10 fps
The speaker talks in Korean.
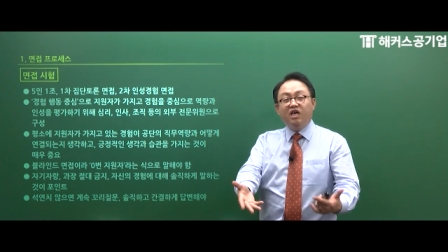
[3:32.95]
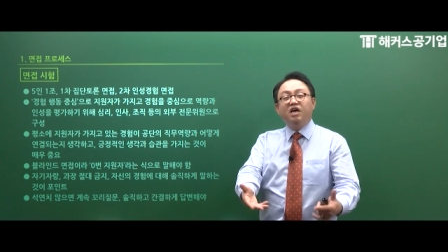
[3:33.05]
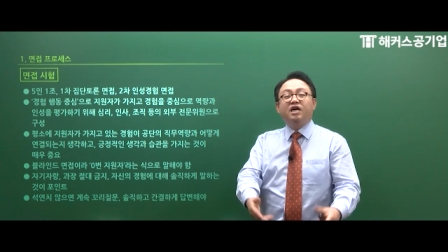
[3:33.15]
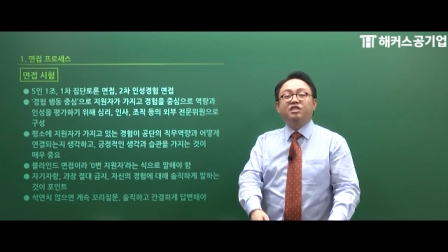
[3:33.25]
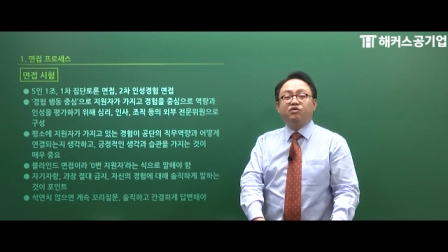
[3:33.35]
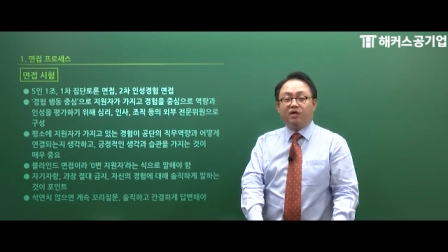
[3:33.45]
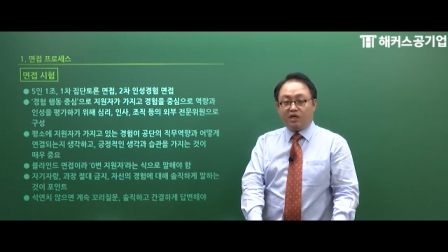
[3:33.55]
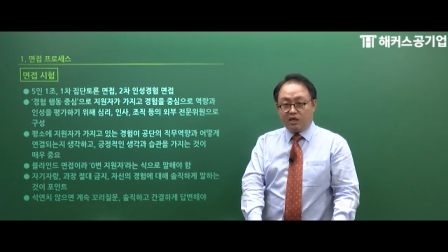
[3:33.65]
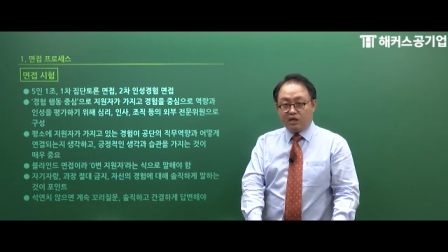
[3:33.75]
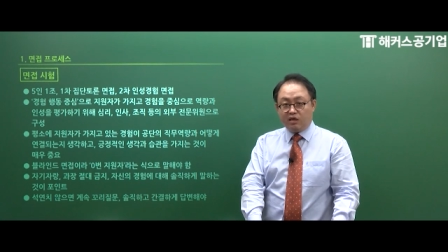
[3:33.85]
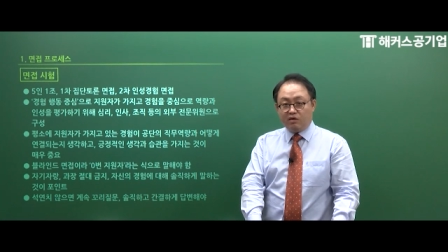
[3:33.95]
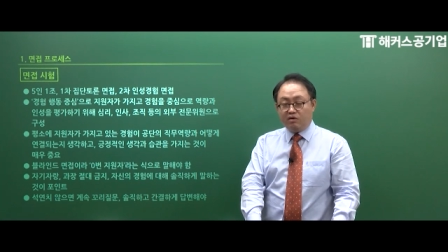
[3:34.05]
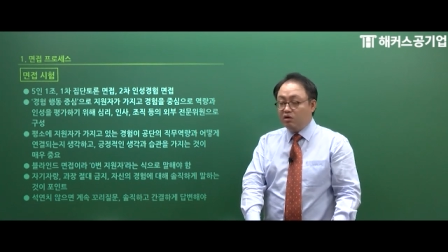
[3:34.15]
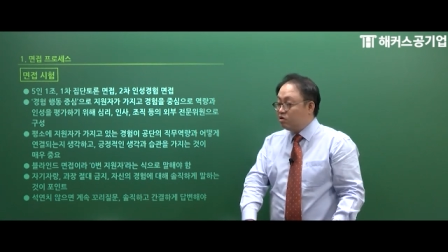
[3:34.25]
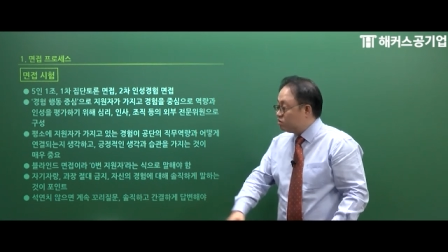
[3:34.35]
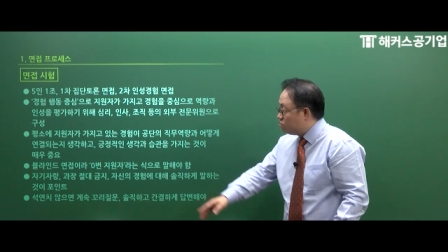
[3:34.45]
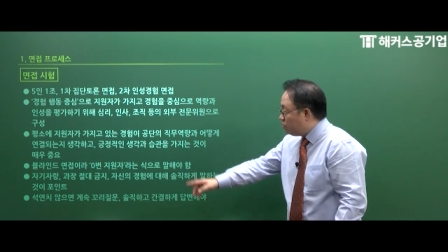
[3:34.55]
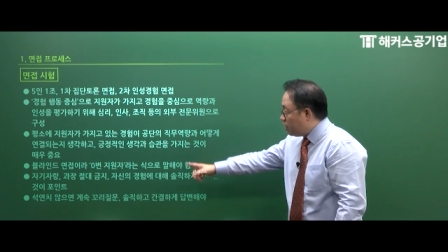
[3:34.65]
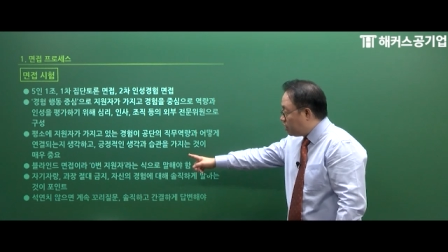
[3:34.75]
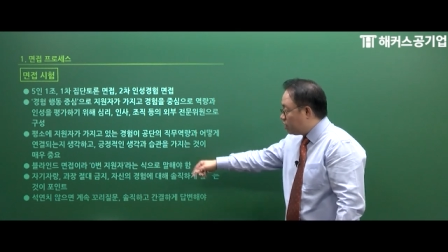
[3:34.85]
이 가치관 아니에요.
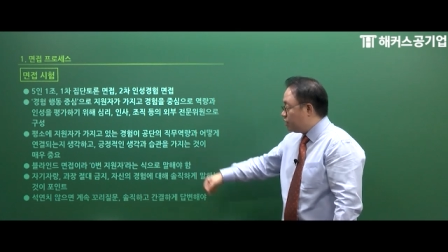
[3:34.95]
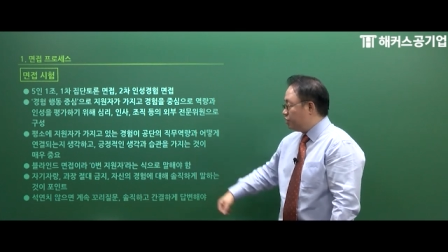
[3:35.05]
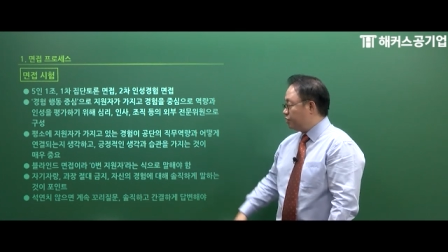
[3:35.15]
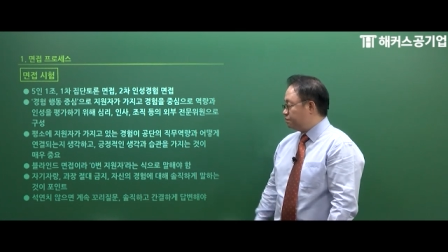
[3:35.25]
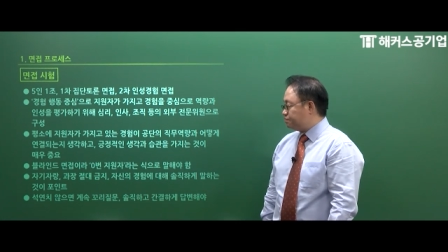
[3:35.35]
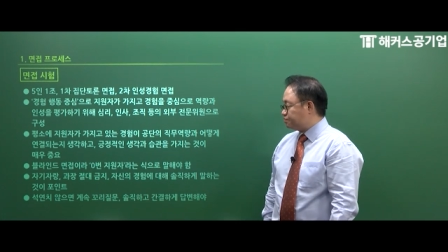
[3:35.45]
그거 얘기예요.